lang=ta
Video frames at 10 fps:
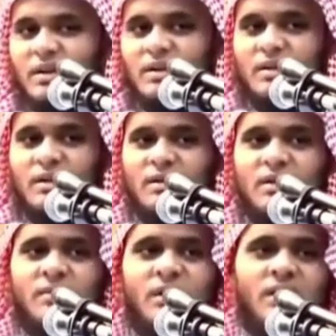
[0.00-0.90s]
இங்கே
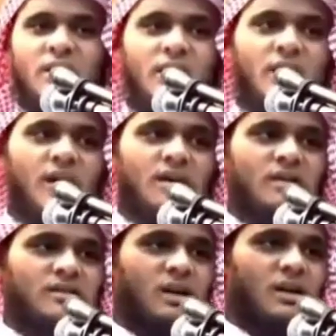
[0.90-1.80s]
ஈமான் என்ற
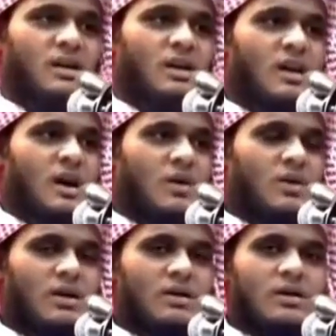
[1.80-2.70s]
காரணத்தால்
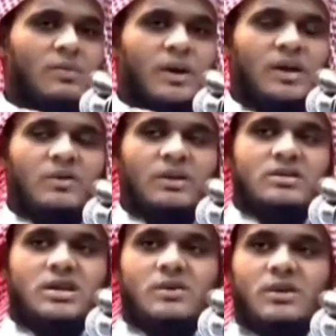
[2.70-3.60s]
அவர்களுக்கு பணிவிடை
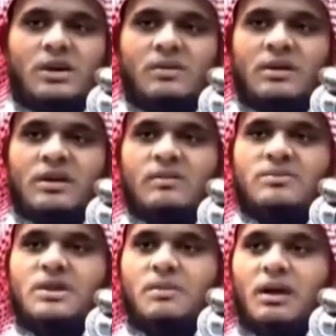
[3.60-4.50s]
செய்ய வேண்டும் என்ற
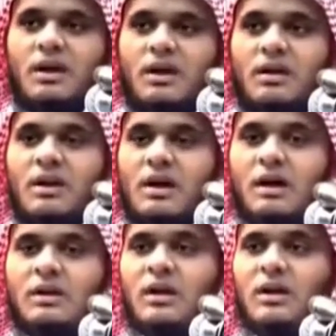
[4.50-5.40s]
அம்சம் அல்ல
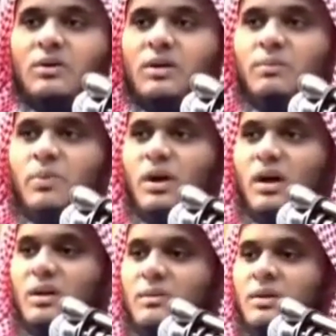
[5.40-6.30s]
அல்லாஹு ரப்புல்
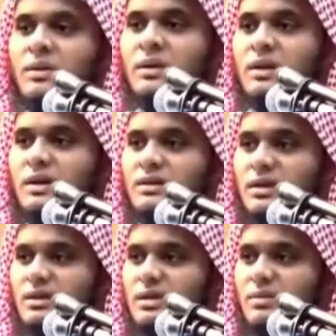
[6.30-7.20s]
ஆலமீன் இந்த
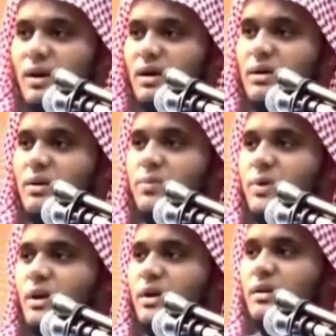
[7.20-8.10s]
ஈமானுக்கு
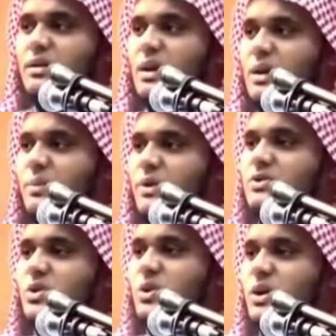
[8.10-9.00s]
பிறகு
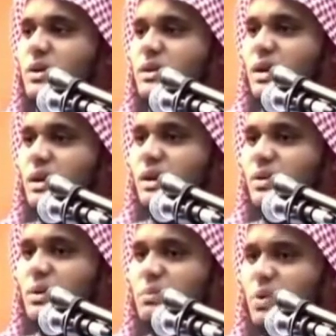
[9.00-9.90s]
பெற்றோர்களை அல்லாஹு
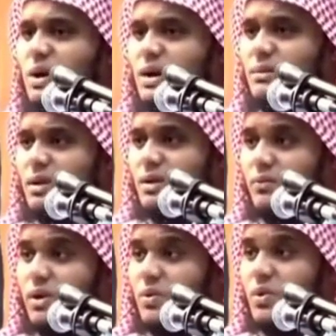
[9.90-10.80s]
ரப்புல் ஆலமீன்
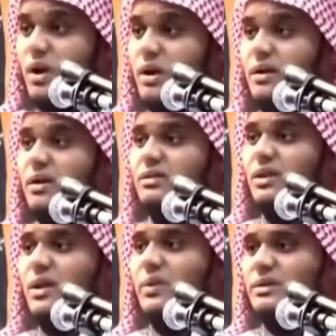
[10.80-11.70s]
அவ்வளவு
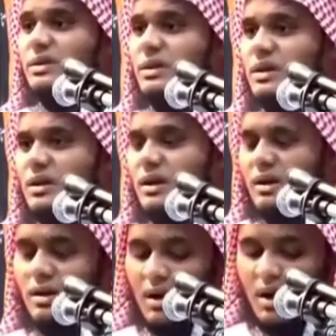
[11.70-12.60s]
கண்ணியத்திலே வைத்திருக்கின்றான்